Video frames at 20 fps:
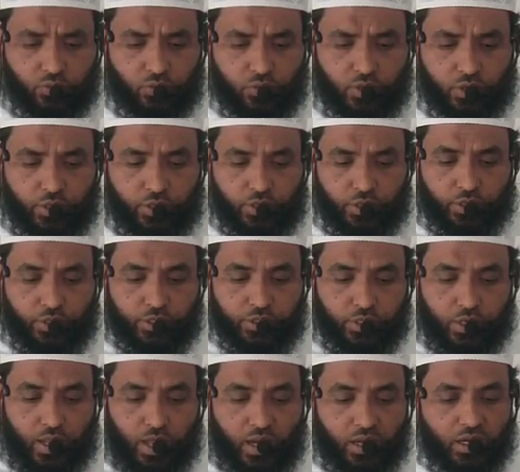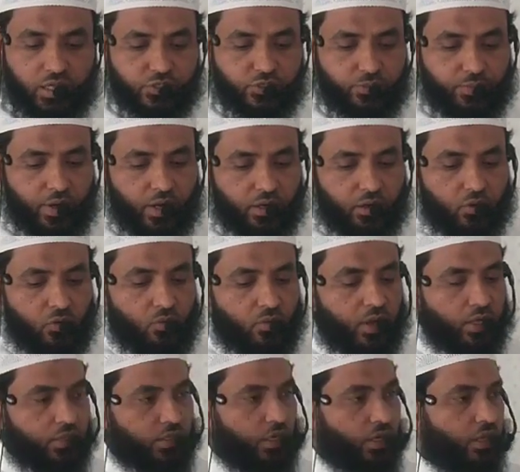করো আল্লাহ
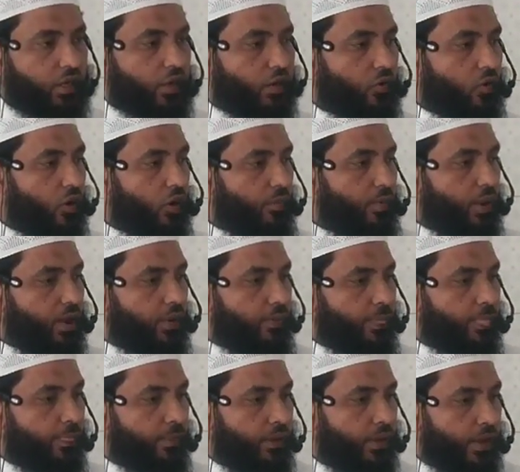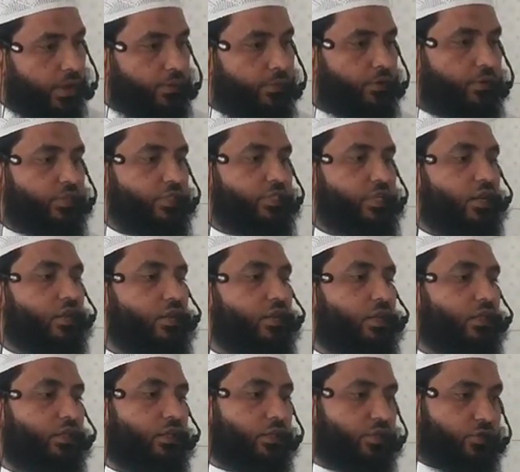সুবাহানহুয়া তালার ক্ষমা এবং
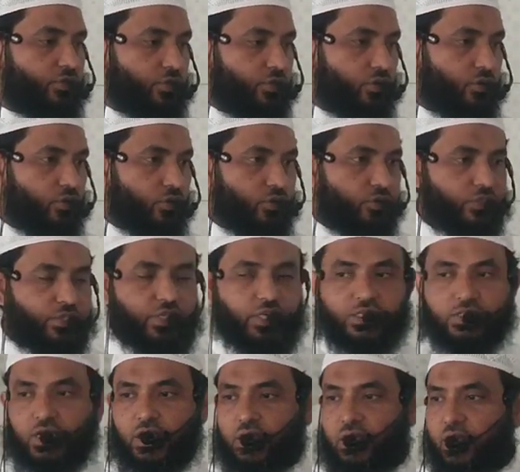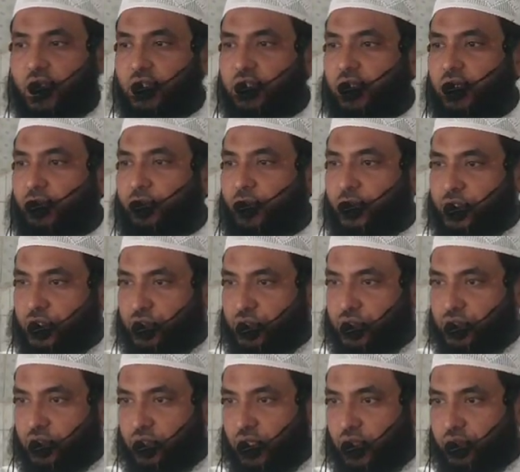জান্নাতের জন্য যে জান্নাতের
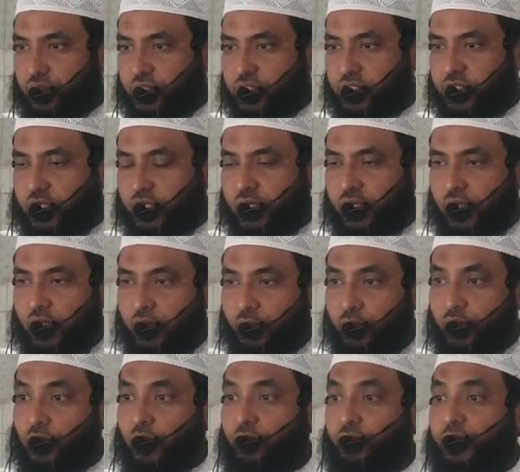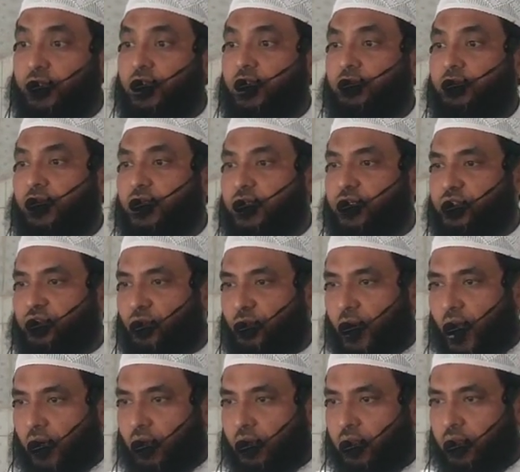প্রশস্ততা হচ্ছে পুরো পৃথিবীর
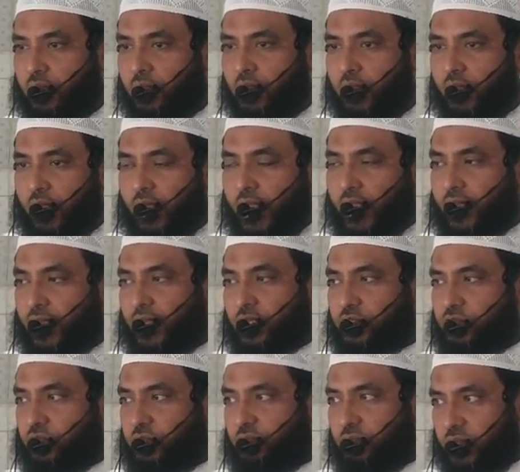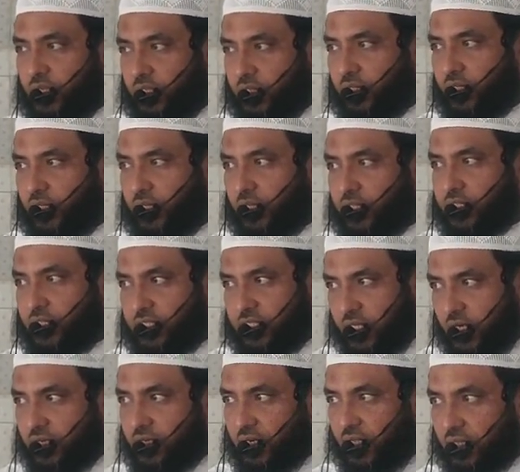সমান এক একজন ব্যক্তিকে যে
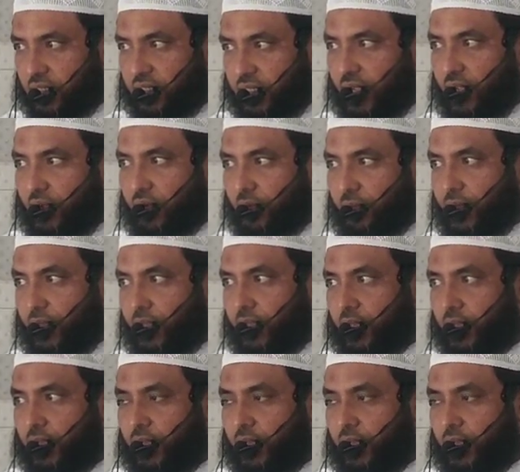জান্নাত দেয়া হবে